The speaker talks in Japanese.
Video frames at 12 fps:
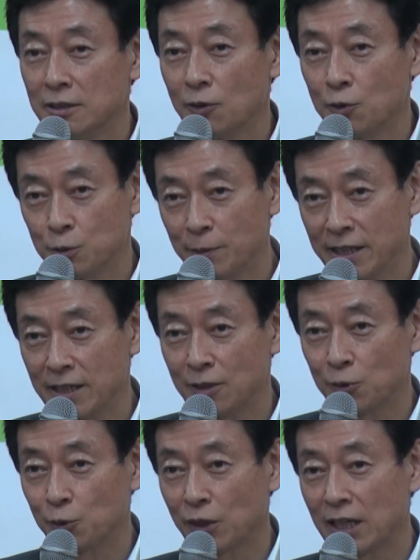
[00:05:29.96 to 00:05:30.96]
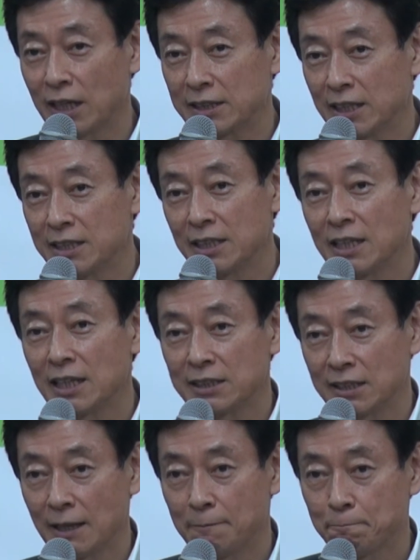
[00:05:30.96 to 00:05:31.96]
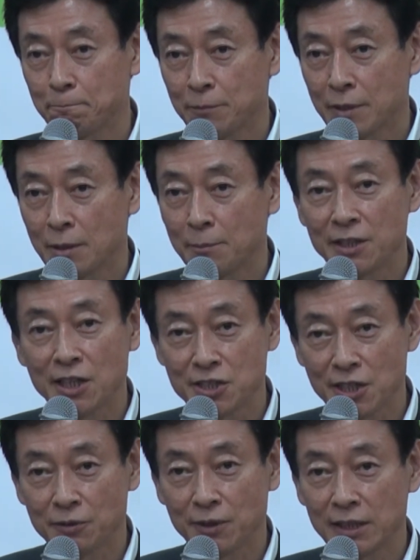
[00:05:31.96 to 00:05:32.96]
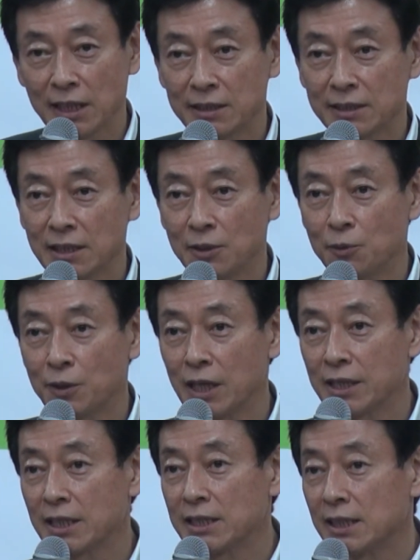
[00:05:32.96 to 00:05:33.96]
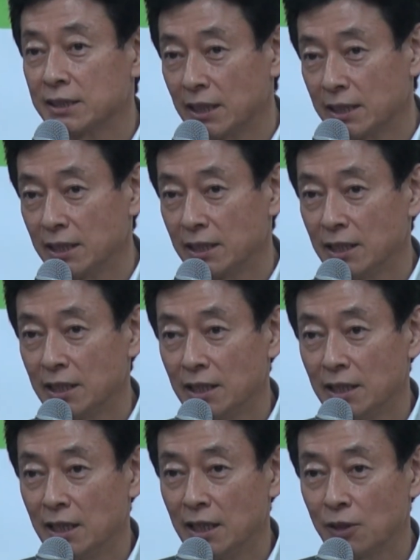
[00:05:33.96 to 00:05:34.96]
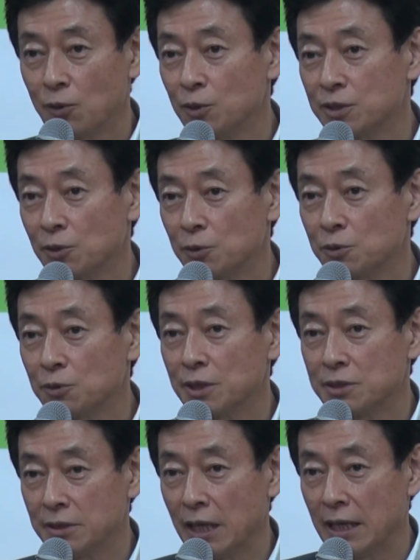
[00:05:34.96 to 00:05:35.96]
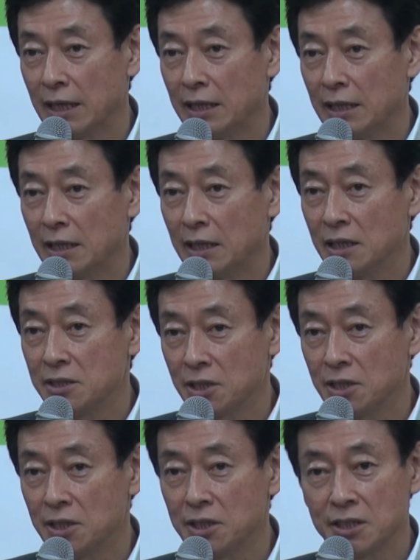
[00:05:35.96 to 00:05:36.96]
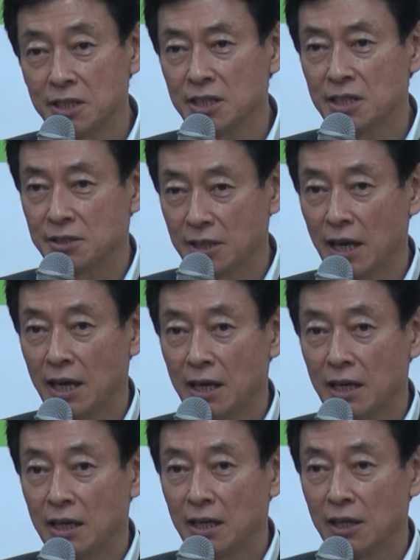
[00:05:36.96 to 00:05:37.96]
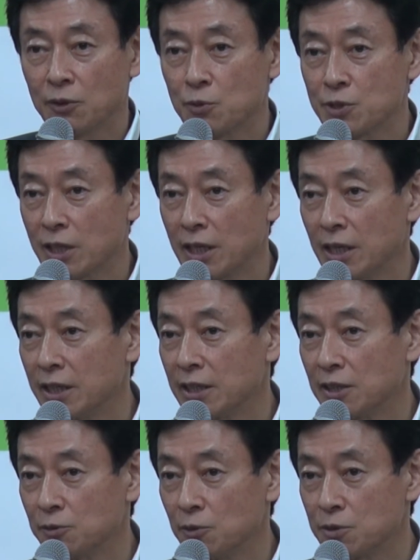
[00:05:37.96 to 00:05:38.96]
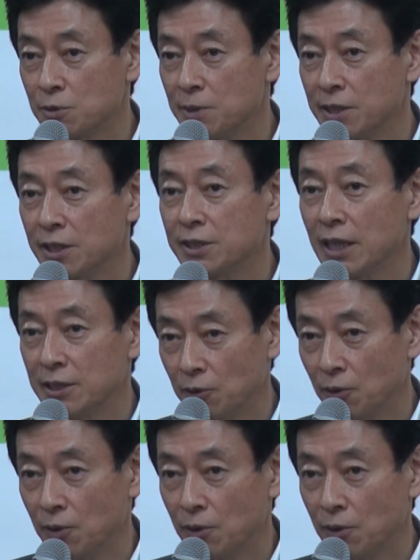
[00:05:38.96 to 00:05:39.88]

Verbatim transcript: 置くべき事柄ができていなかった、まあ、デジタル化であったり、オンライン化であったり、えー、こういったことをですね、えー、ぜひ一気にですね、えー、この社会変革を進めていきたいと